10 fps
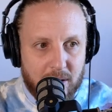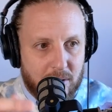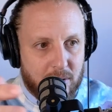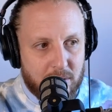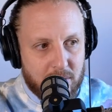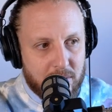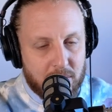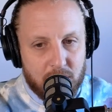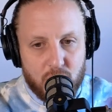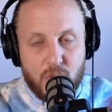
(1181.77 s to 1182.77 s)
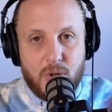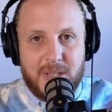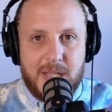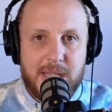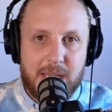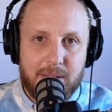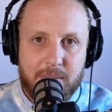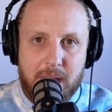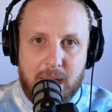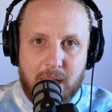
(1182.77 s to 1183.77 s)
euh, du quotidien,
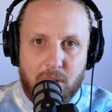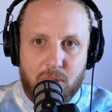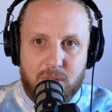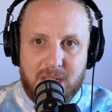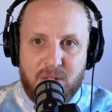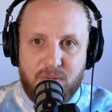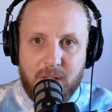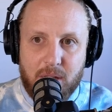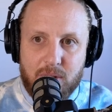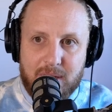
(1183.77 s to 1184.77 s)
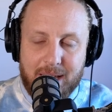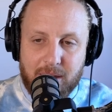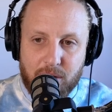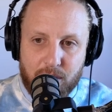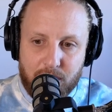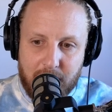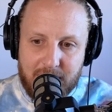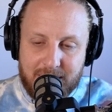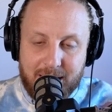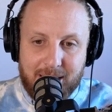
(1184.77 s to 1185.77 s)
euh, ce qui fait que euh,
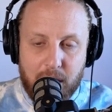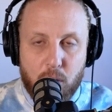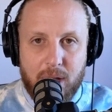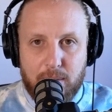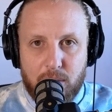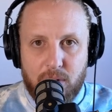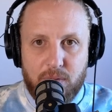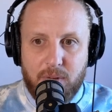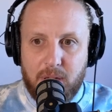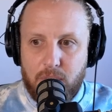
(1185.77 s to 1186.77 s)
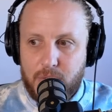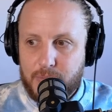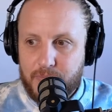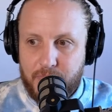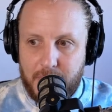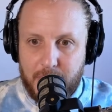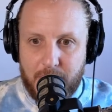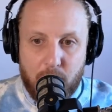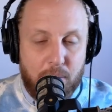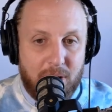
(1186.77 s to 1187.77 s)
cet éloignement fait que
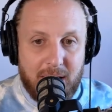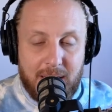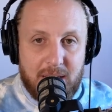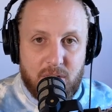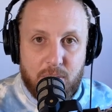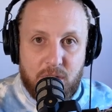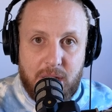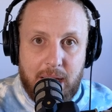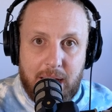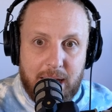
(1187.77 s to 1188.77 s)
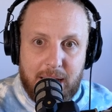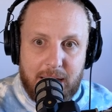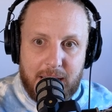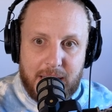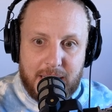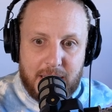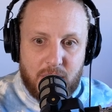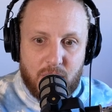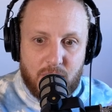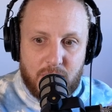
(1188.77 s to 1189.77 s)
mais ben, on peut créer des objets qui
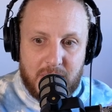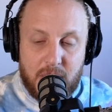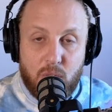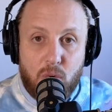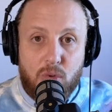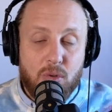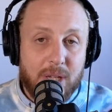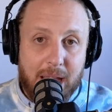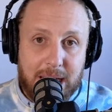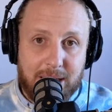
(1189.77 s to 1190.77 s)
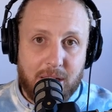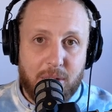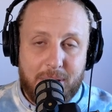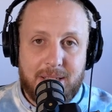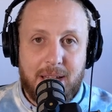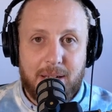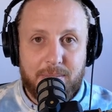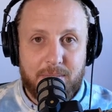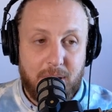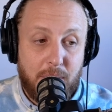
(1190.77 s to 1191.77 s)
n'ont aucune réalité commerciale.
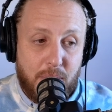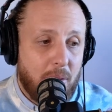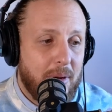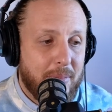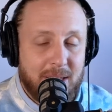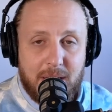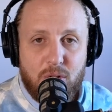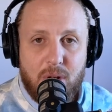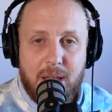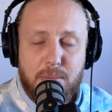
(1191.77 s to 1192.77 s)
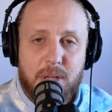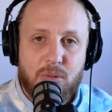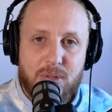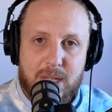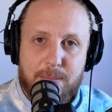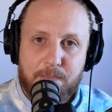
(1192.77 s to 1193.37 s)
Problématique de l'IPIN aussi.